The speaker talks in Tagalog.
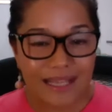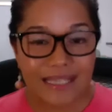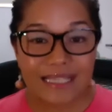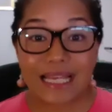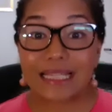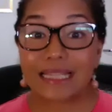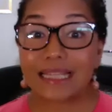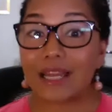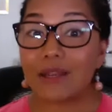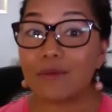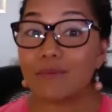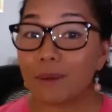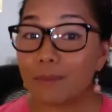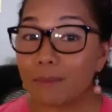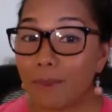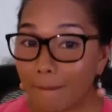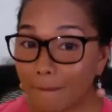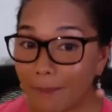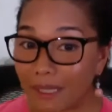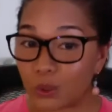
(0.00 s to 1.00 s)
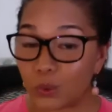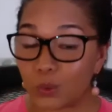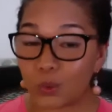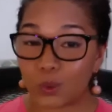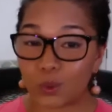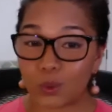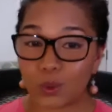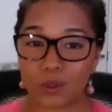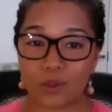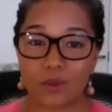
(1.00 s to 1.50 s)
Saan tayo
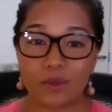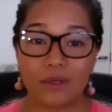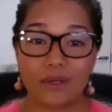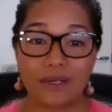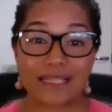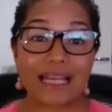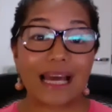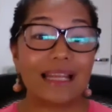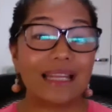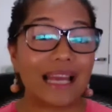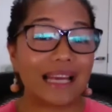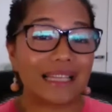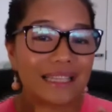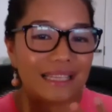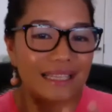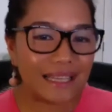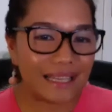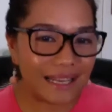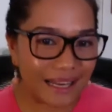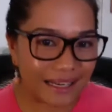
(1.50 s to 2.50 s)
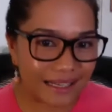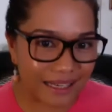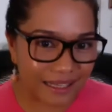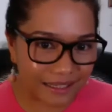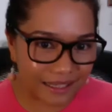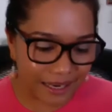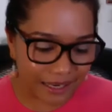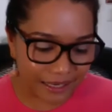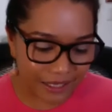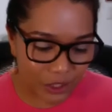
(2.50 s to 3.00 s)
magpapaturo? saan natin
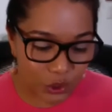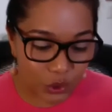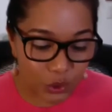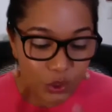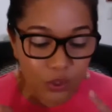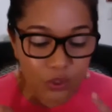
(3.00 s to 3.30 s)
ilalagay. So